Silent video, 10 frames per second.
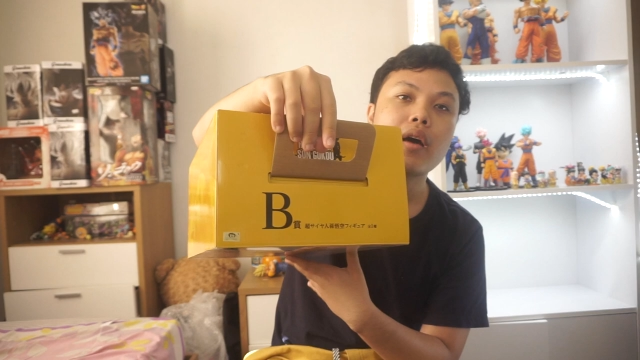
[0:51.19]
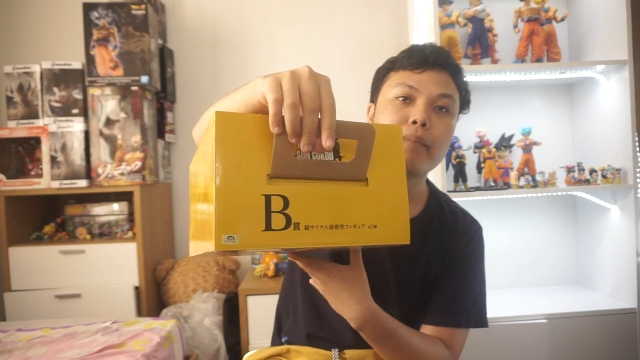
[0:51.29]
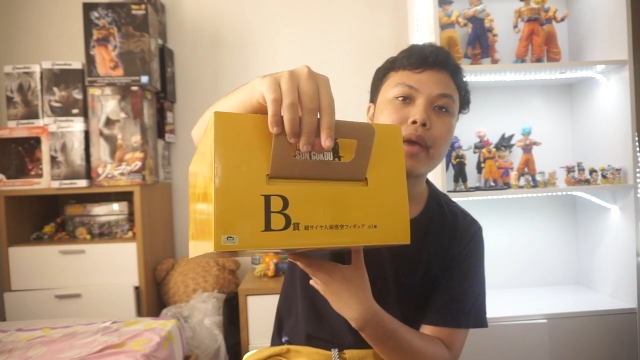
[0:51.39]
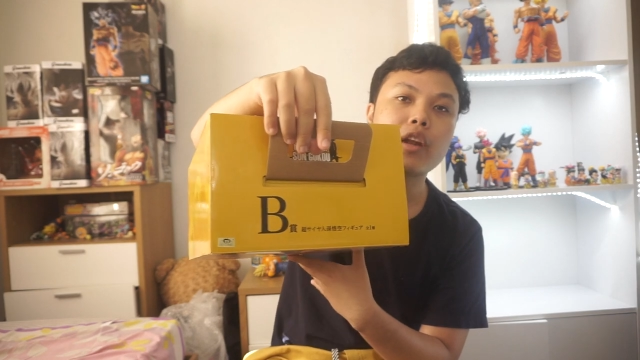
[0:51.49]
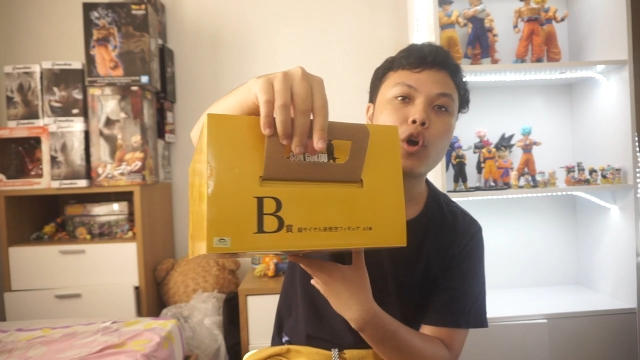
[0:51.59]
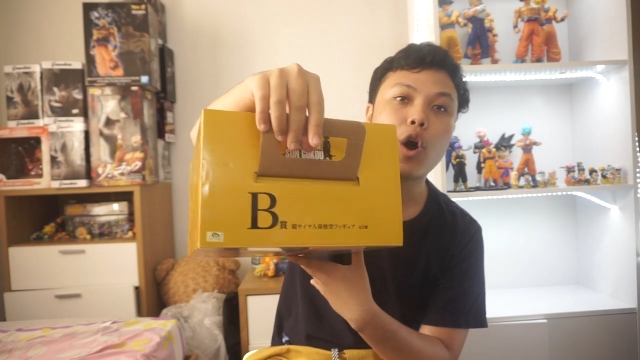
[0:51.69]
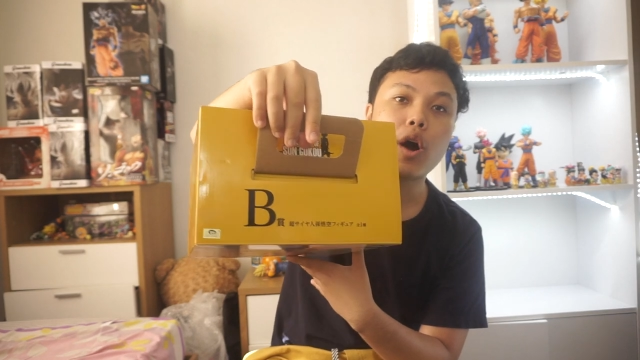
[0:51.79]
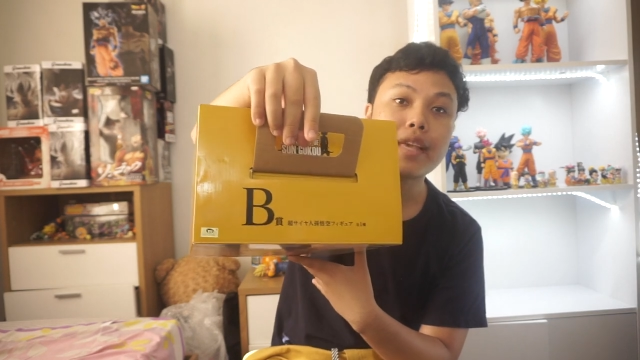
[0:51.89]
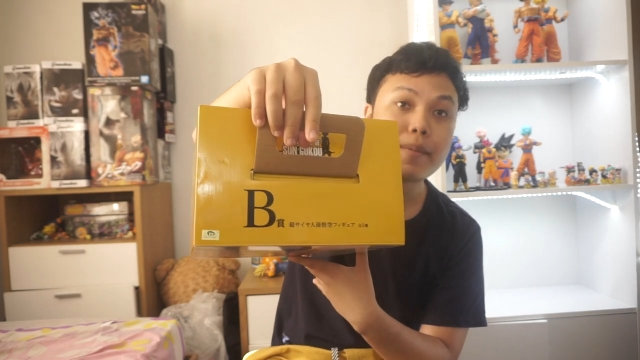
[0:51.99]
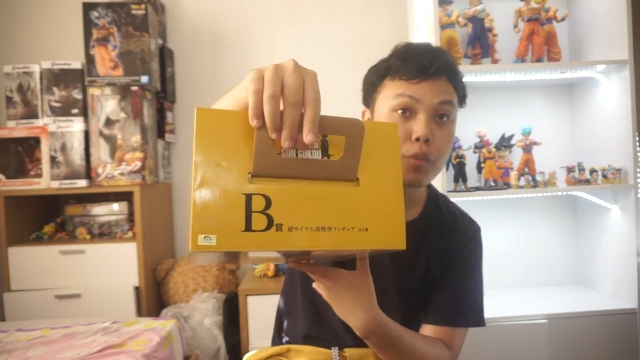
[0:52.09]
เป็นของ
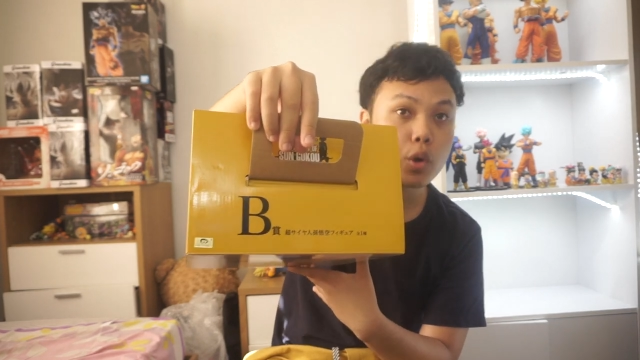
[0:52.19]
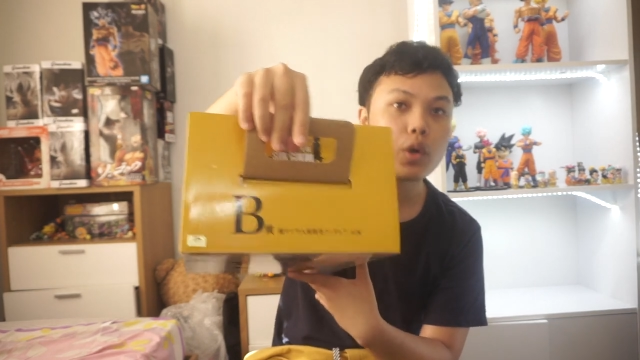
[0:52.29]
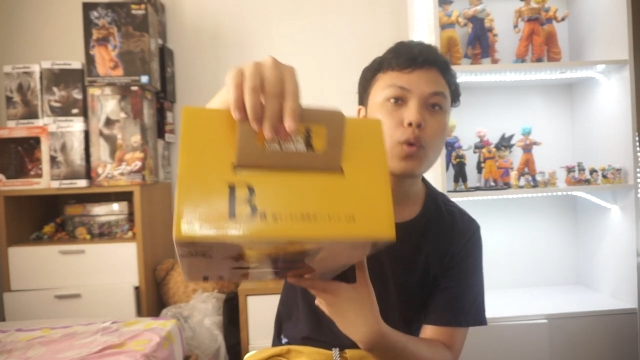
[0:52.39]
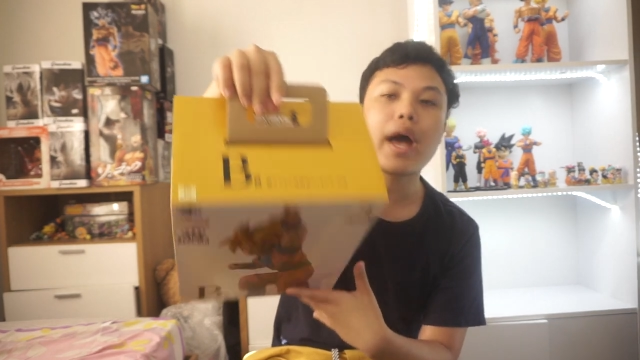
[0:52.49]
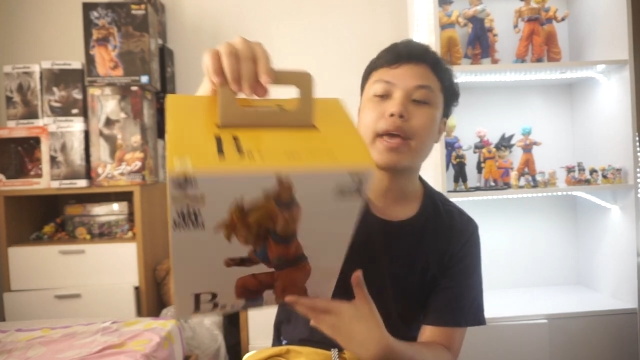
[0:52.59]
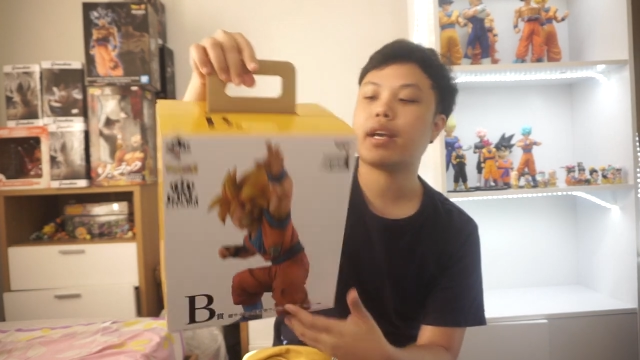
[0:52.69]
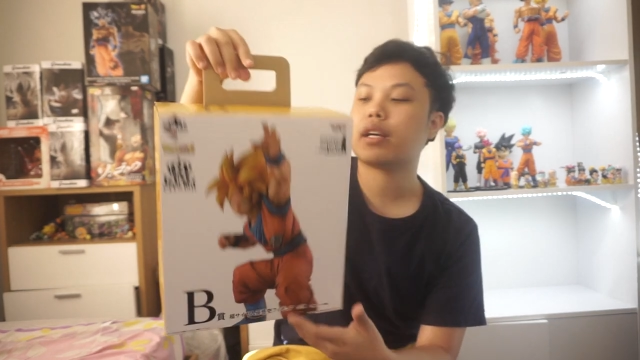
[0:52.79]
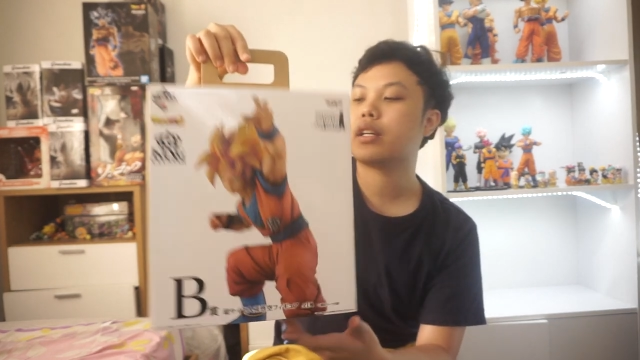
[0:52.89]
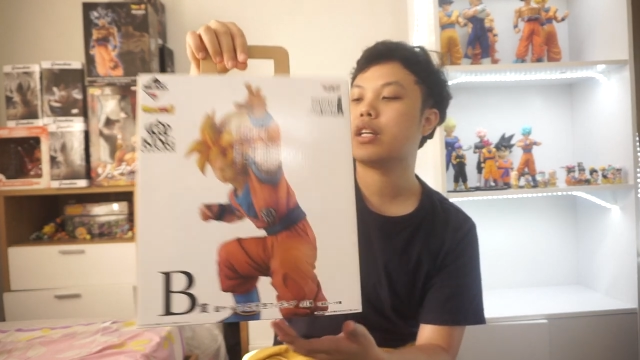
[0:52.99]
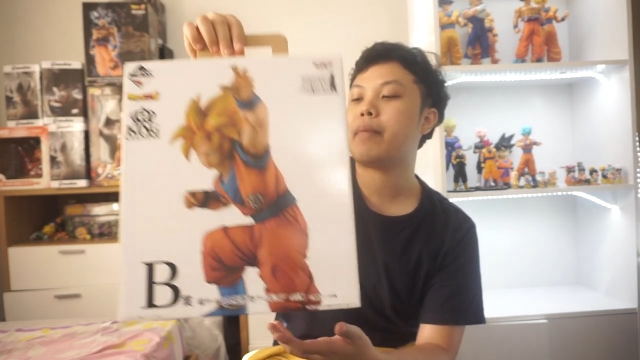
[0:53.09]
ญี่ปุ่นด้วย
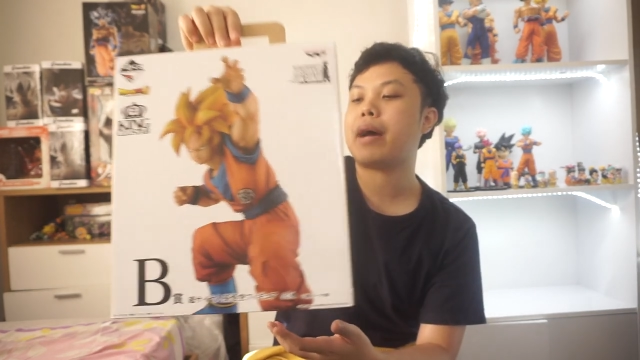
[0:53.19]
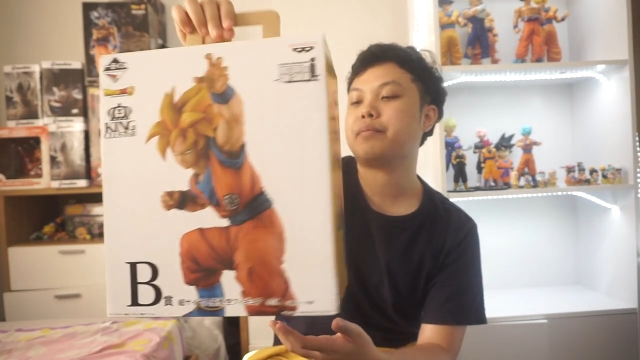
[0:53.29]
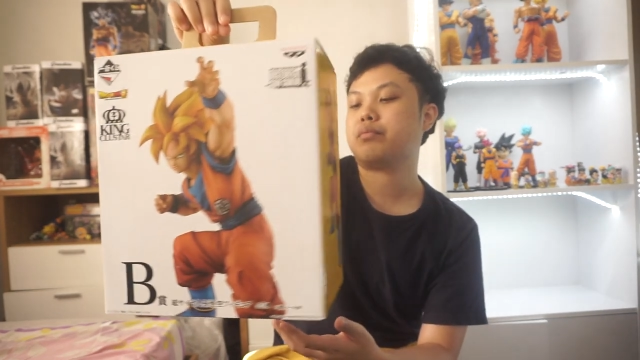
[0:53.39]
คือแบบ